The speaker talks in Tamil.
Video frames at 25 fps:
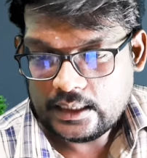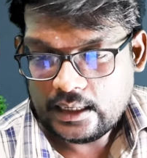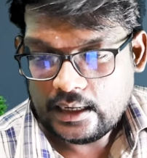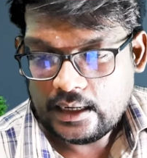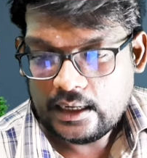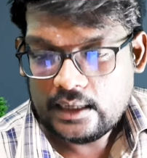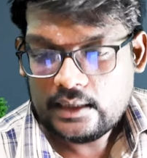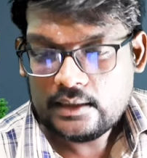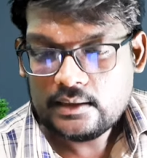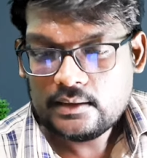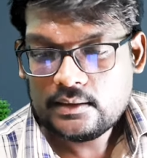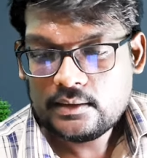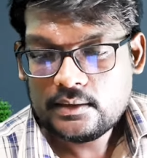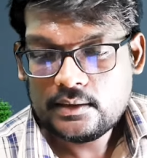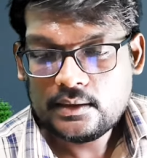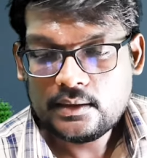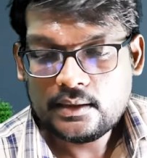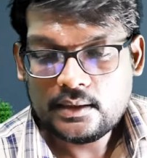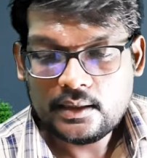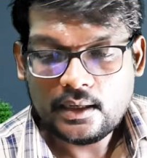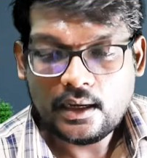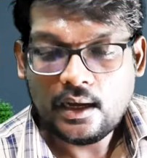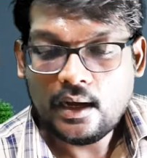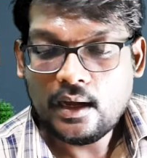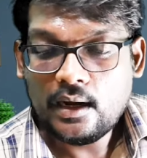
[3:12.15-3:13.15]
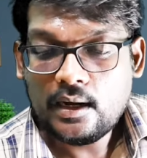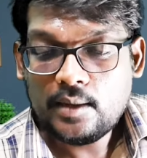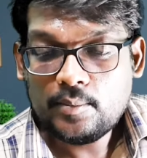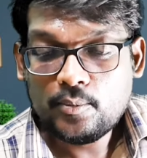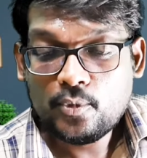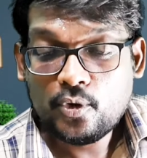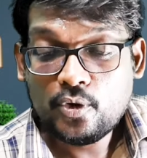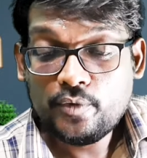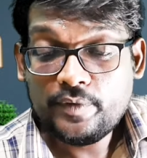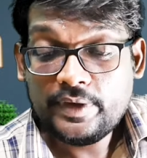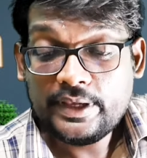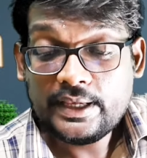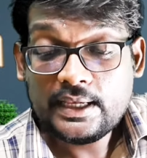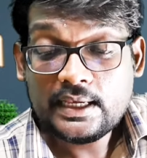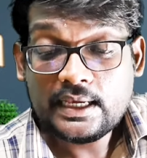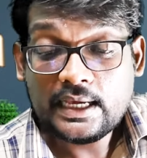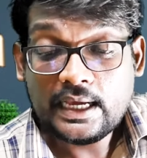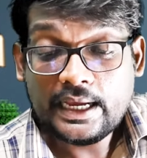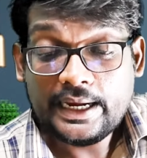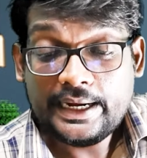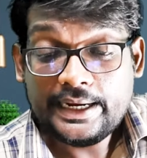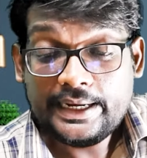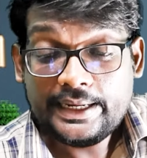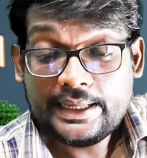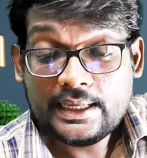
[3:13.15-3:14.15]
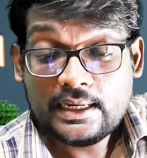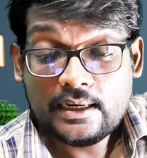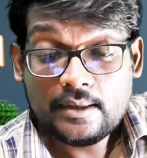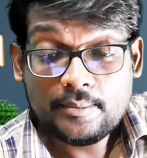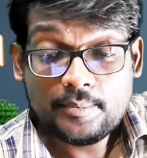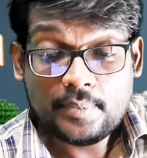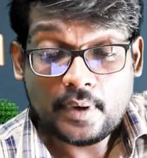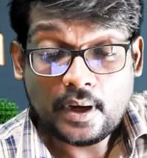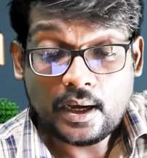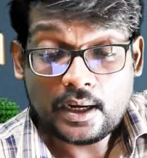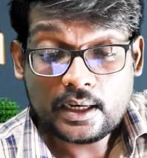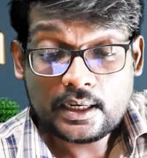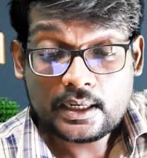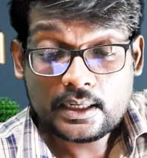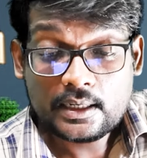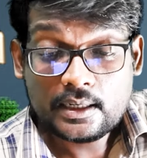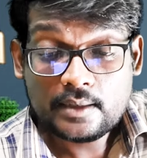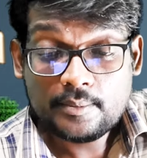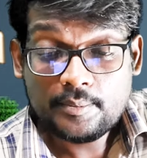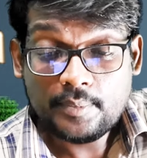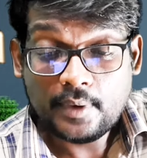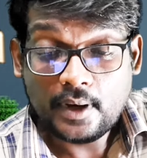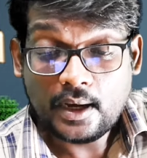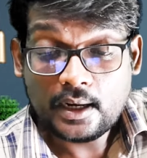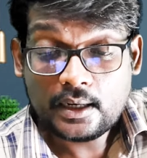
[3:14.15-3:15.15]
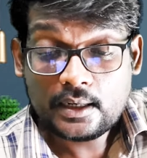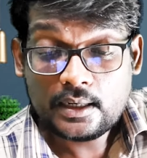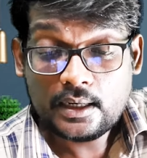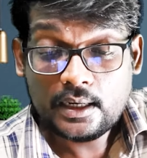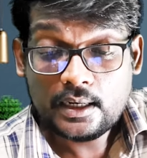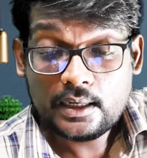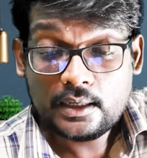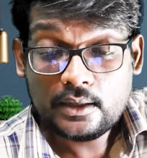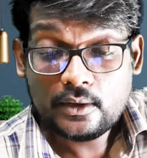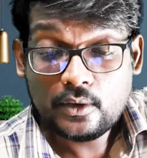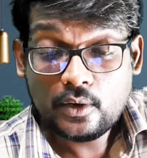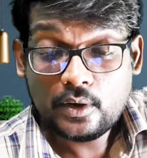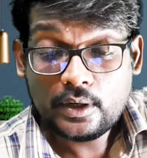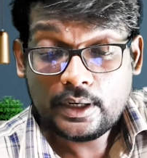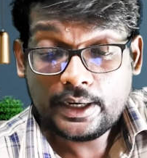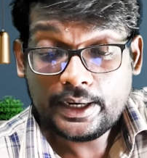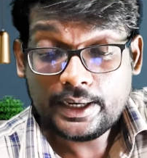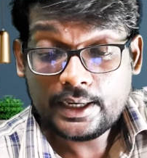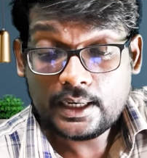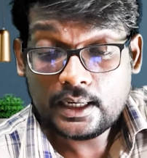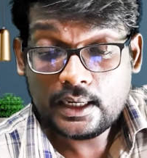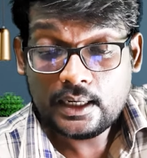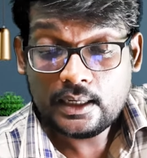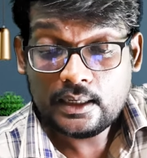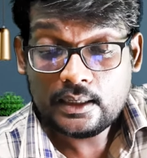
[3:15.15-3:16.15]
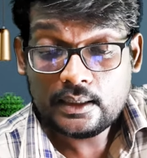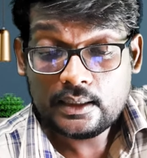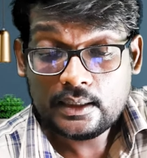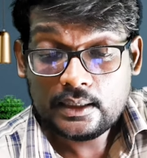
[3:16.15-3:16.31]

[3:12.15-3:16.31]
ஆல் ஆல் மூவிங் ஐடியல் பார்க் பார்க்கர் நோ டேட்டா